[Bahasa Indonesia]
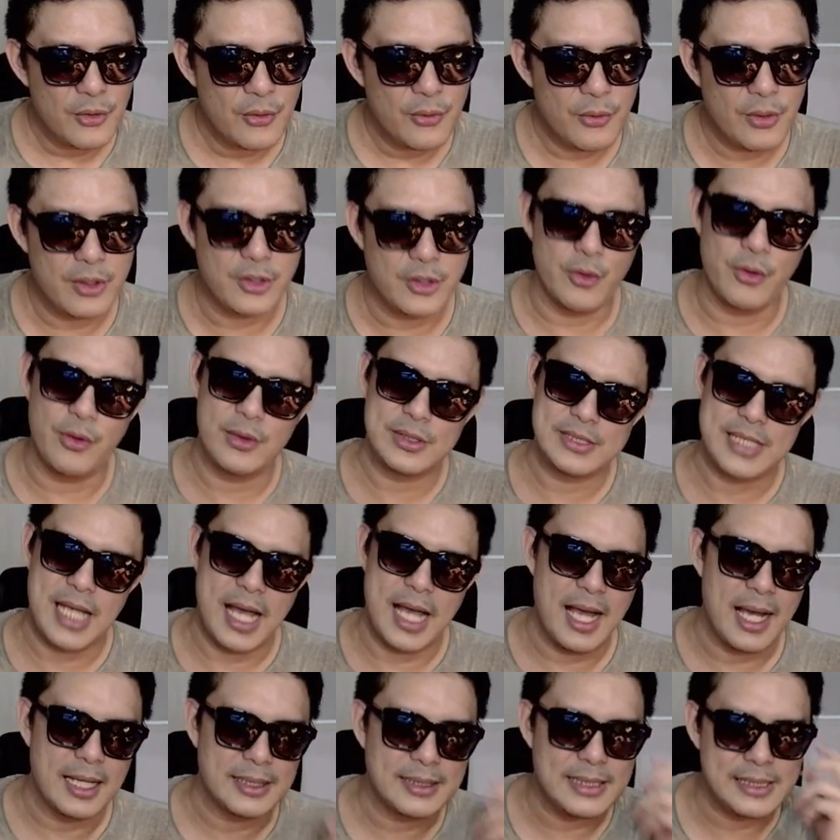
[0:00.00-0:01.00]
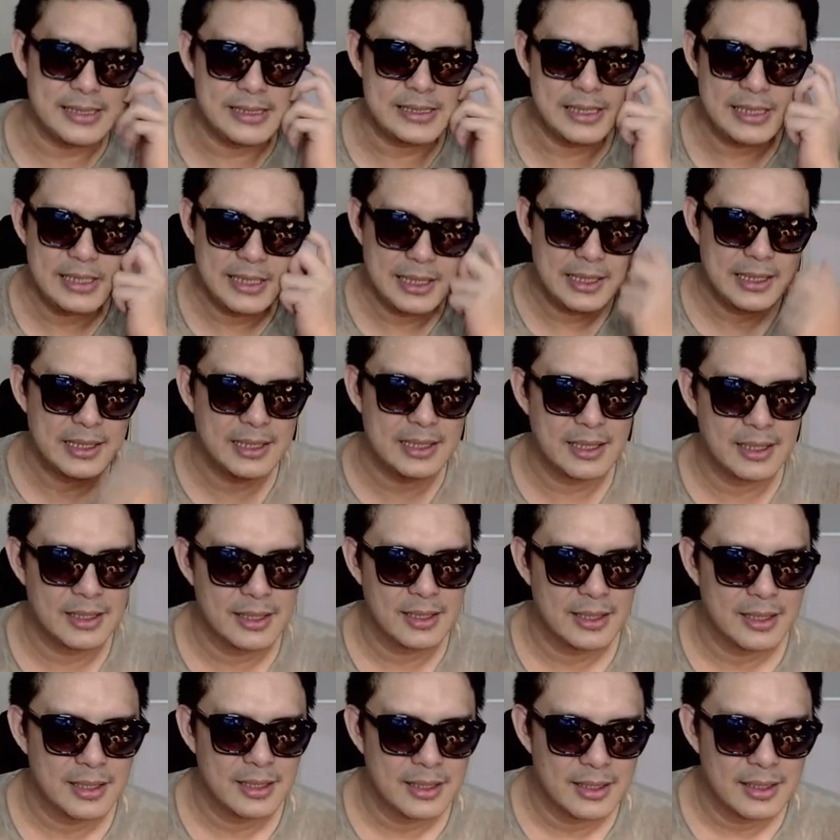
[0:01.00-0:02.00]
wah Yonggo sakti sih
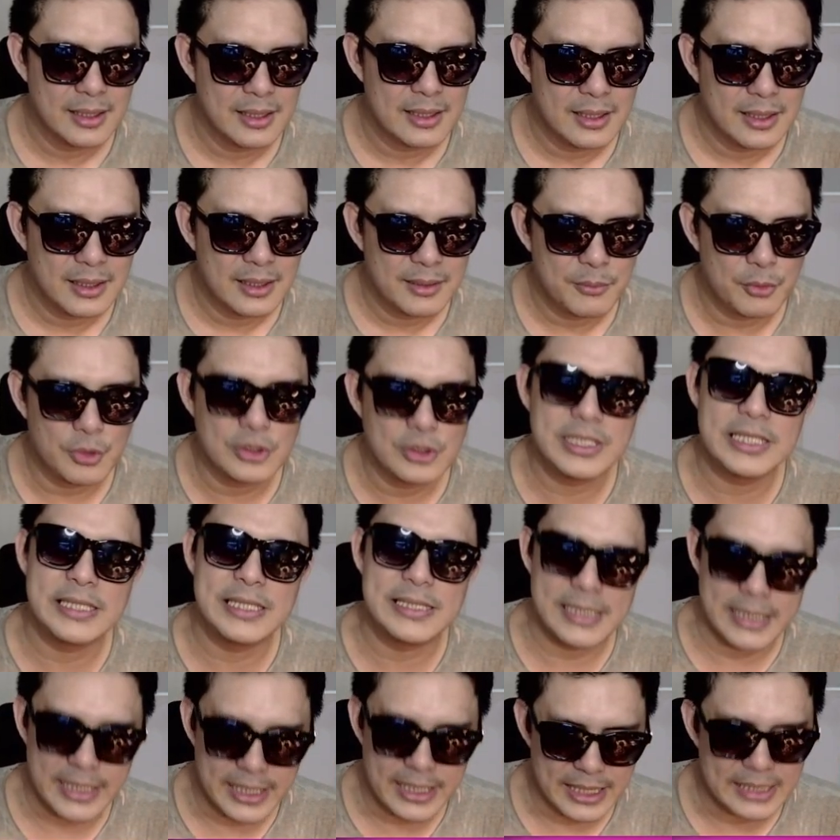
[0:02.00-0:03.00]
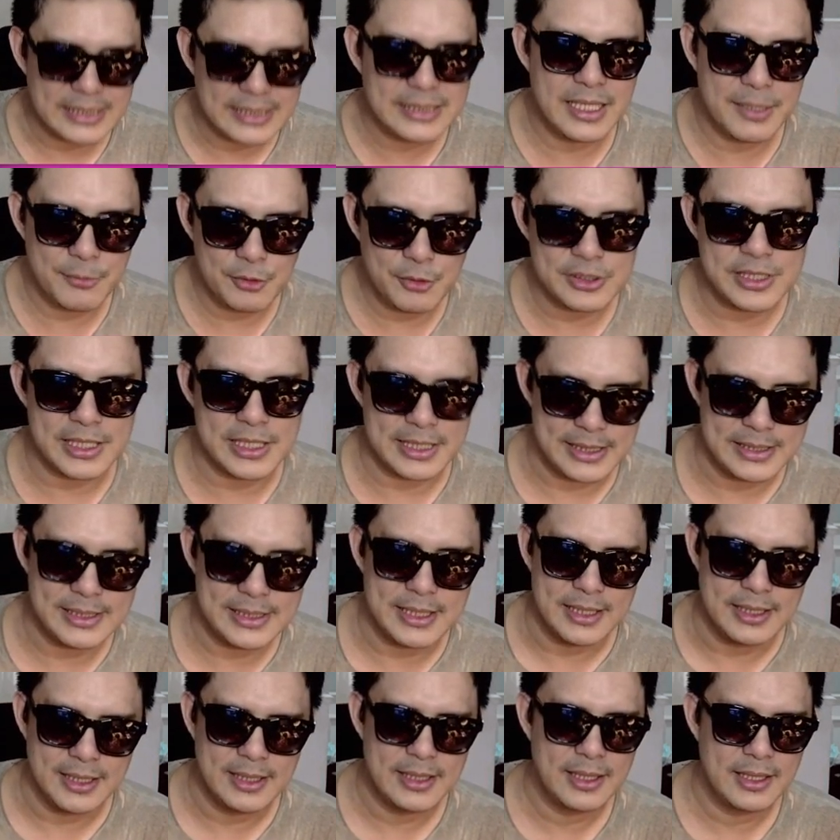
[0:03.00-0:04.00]
musisi nih guys dia musisi